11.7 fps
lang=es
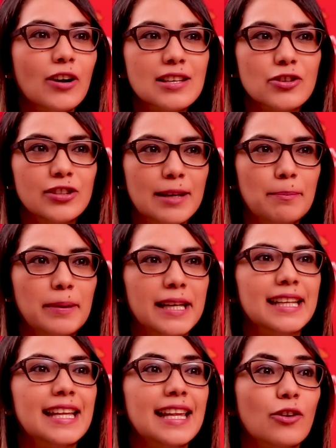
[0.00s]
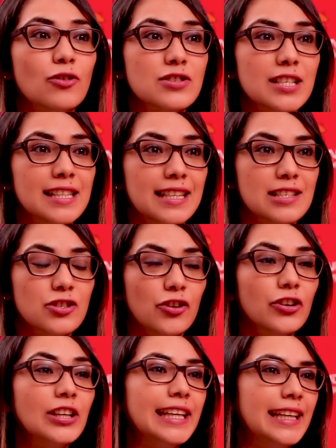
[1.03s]
ocasionar pérdida de
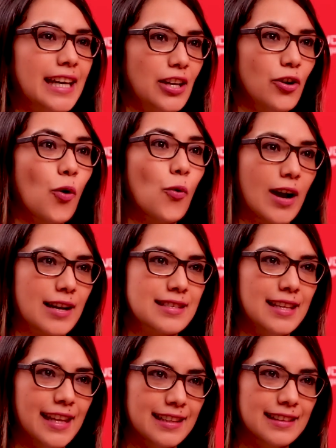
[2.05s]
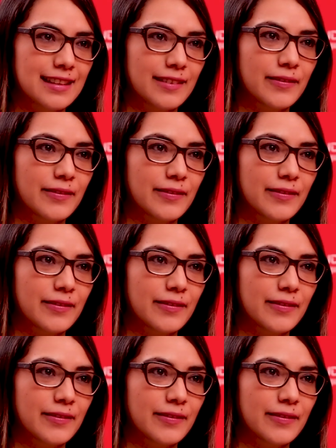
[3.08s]
concentración y ello un accidente.